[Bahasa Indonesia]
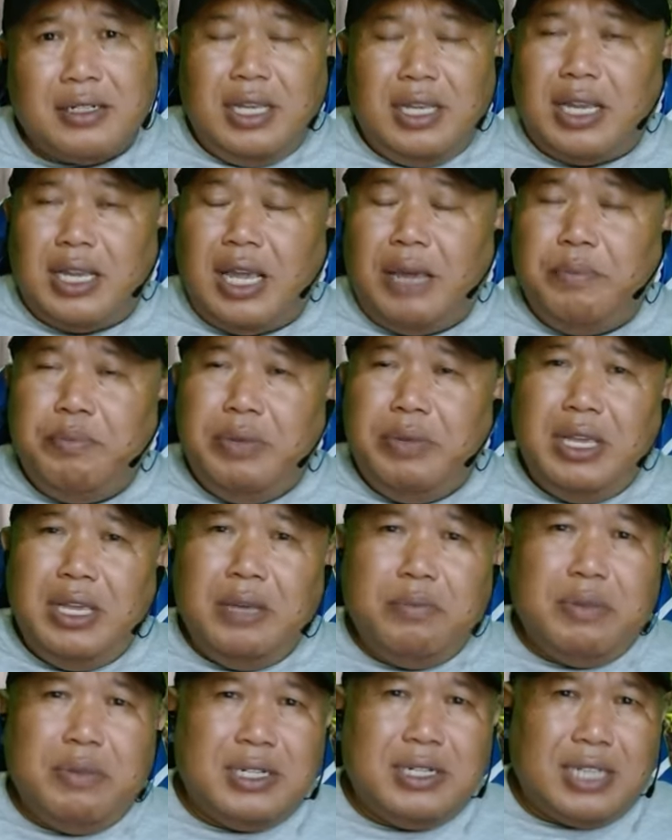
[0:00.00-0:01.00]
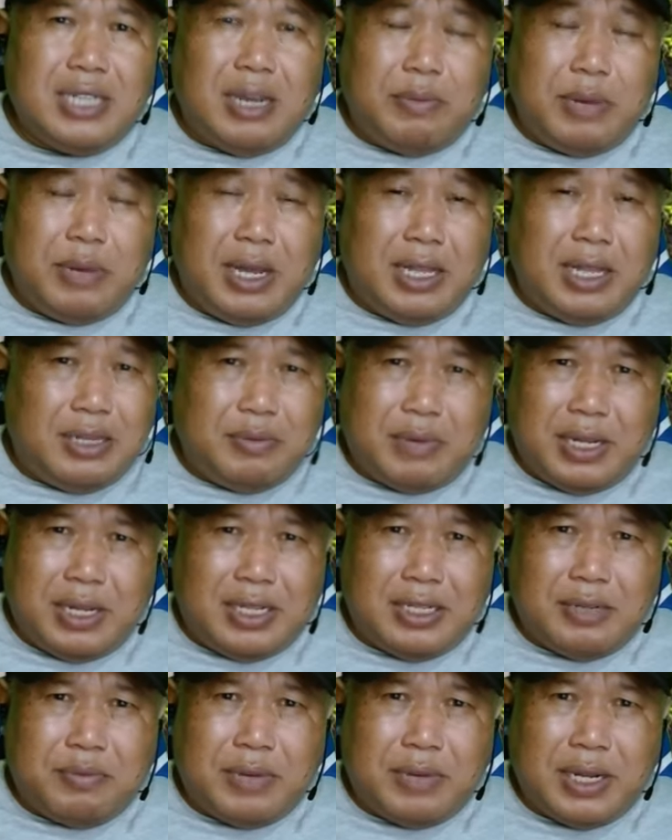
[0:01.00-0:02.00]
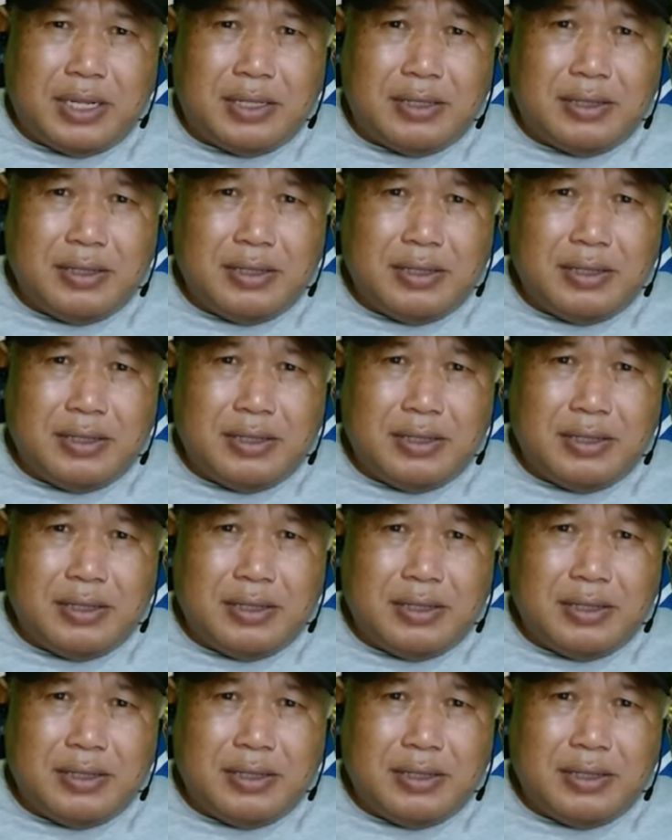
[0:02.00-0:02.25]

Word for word: camping bersama teman-teman.